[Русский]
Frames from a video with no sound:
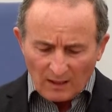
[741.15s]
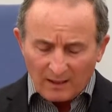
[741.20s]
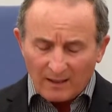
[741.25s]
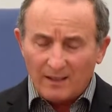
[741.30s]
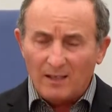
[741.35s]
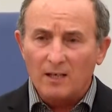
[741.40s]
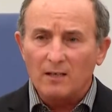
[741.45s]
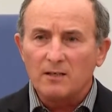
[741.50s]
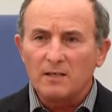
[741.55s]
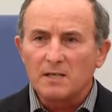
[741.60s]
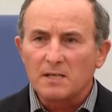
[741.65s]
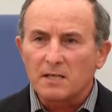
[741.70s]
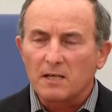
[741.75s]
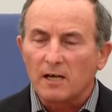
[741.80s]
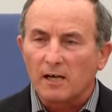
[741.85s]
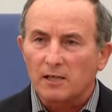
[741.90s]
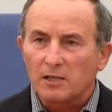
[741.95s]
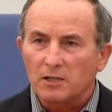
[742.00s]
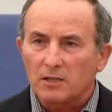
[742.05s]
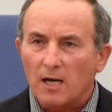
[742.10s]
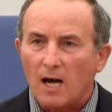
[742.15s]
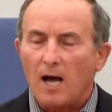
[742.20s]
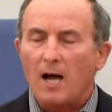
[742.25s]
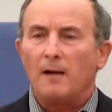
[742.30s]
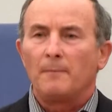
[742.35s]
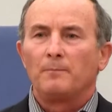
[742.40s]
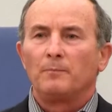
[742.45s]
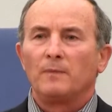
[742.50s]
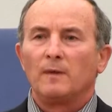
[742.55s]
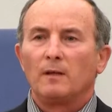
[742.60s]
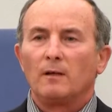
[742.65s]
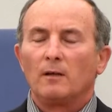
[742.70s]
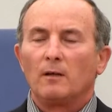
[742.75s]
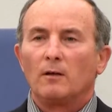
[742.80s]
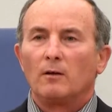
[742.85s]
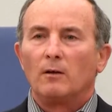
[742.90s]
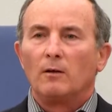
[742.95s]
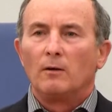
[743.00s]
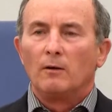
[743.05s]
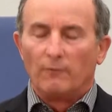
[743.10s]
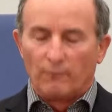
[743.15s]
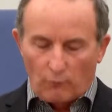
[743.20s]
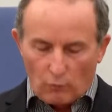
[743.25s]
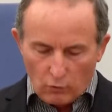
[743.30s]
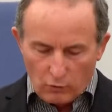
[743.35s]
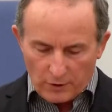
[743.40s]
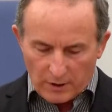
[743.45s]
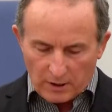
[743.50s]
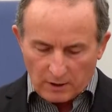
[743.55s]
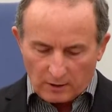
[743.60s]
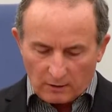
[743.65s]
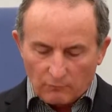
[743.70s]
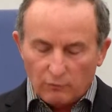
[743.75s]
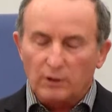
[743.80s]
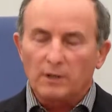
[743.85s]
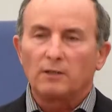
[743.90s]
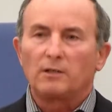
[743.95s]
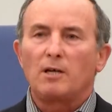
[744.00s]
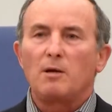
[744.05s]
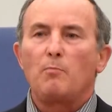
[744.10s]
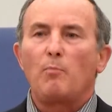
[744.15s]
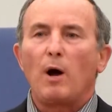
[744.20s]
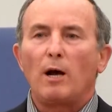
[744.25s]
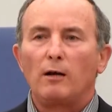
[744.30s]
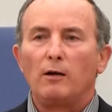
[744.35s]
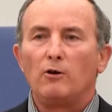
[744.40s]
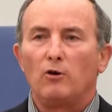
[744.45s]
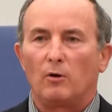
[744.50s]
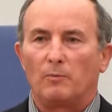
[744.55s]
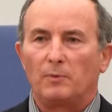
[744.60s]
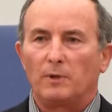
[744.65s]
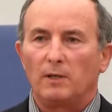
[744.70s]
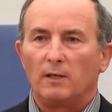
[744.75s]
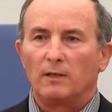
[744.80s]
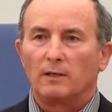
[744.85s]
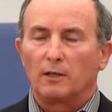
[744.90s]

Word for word: и из горшка вкусит вот этой похлебки,